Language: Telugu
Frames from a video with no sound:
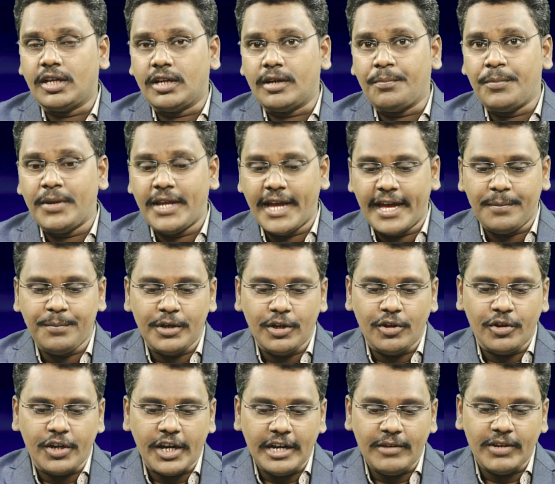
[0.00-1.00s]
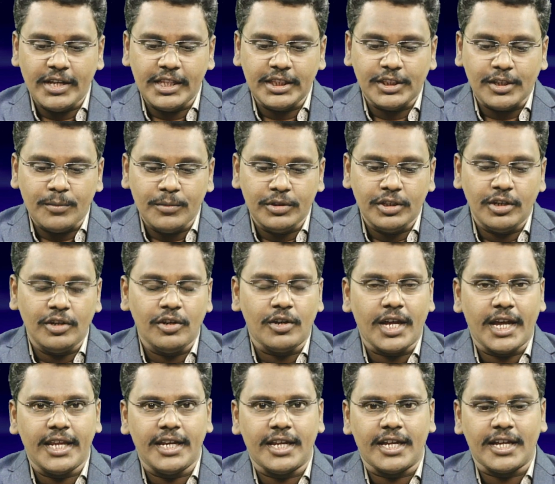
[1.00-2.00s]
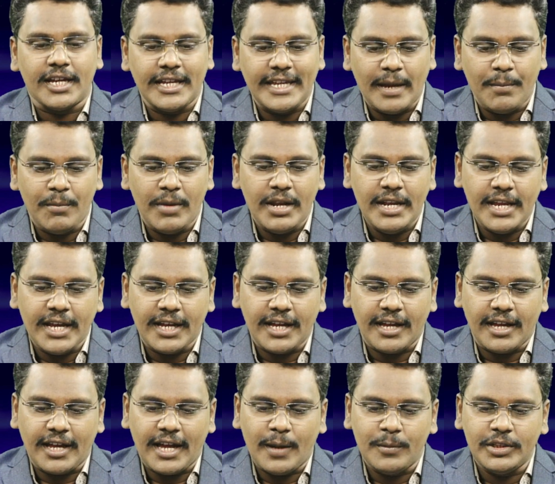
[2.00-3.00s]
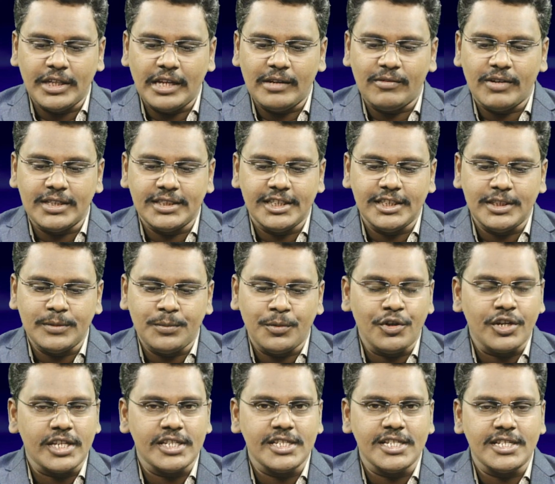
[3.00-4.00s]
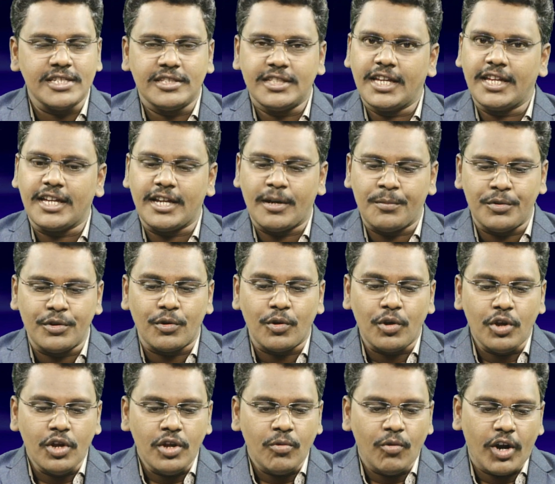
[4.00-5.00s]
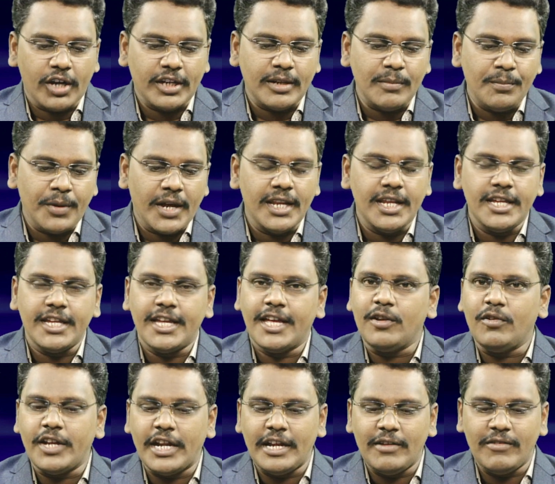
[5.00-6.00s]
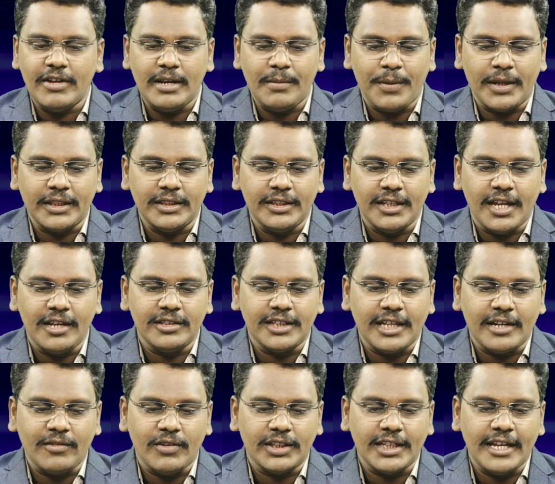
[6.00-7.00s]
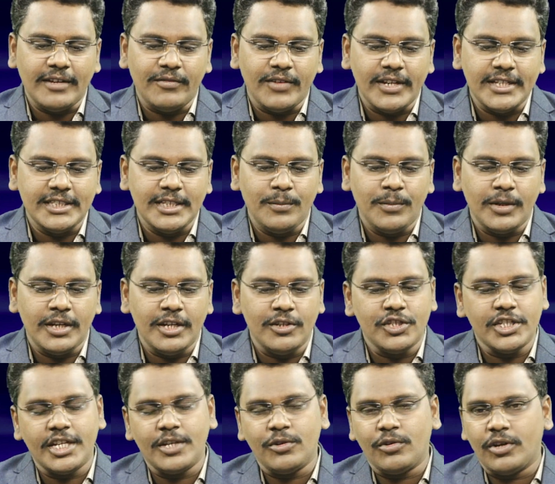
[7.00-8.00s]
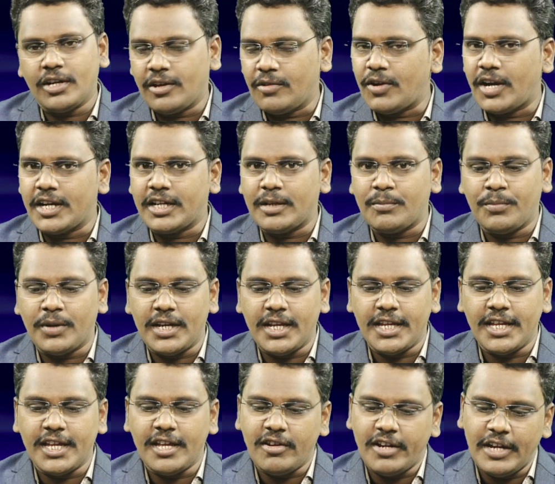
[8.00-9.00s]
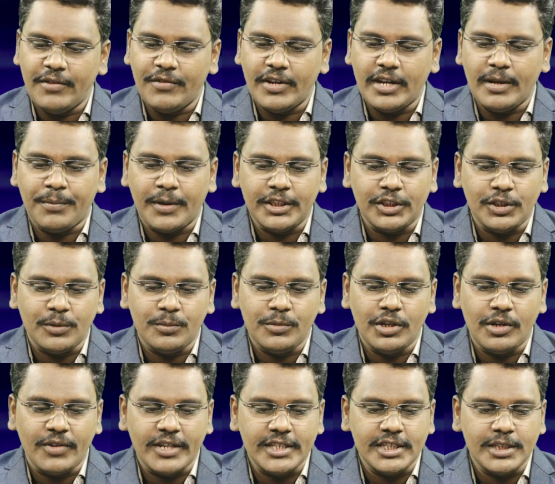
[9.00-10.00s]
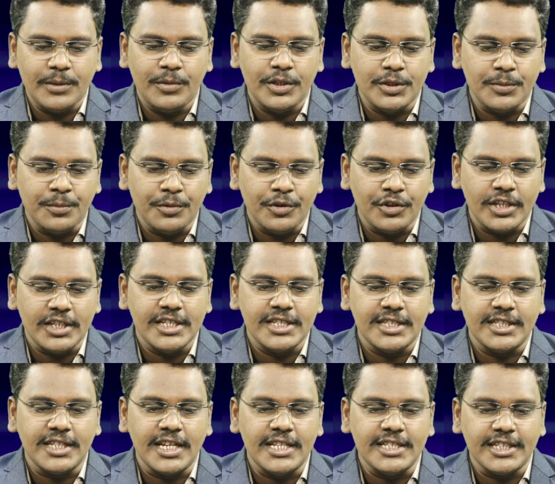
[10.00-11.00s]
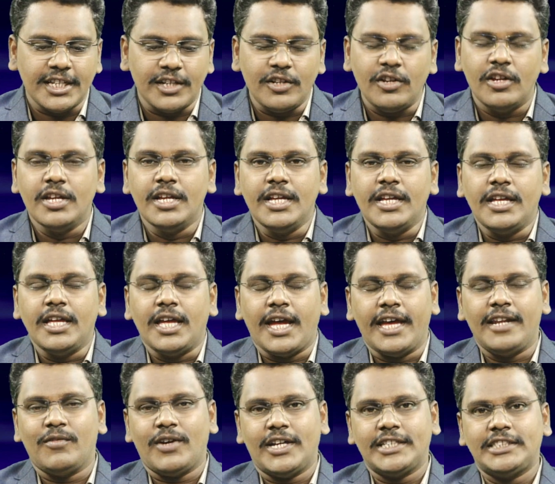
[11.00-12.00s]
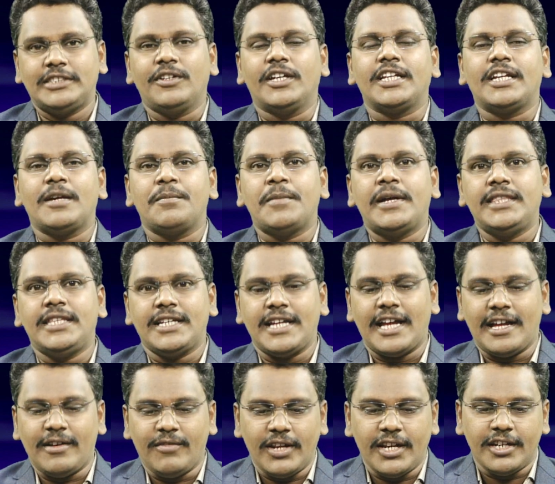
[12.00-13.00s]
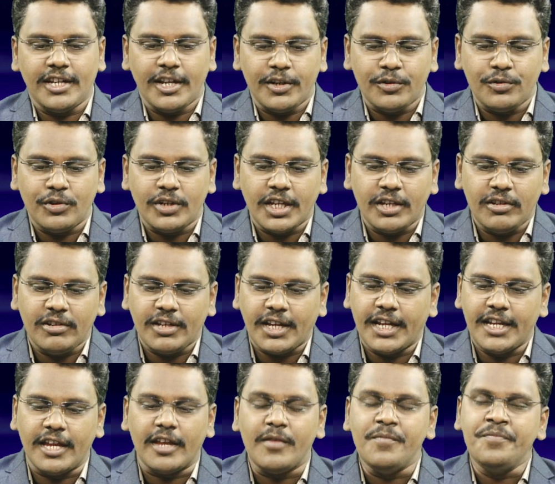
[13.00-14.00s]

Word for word: పీఆర్పీలో రెండు వేల తొమ్మిదిలో ఆయన ఎమ్మెల్యేగా ఆముదాల వలస నుంచి పోటీ చేస్తే అప్పుడు ఓటం పాలయ్యారు రెండు వేల పద్నాలుగు తర్వాత ఆయన వైసీపీలో చేరి కూడా ఓటం పాలయ్యారు రెండు వేల పంతొమ్మిదిలో వైసీపీ నుంచి పోటీ చేసి గెలిచారు ఆయన వాస్తవానికి మంత్రి కావాలని అనుకున్నారు కానీ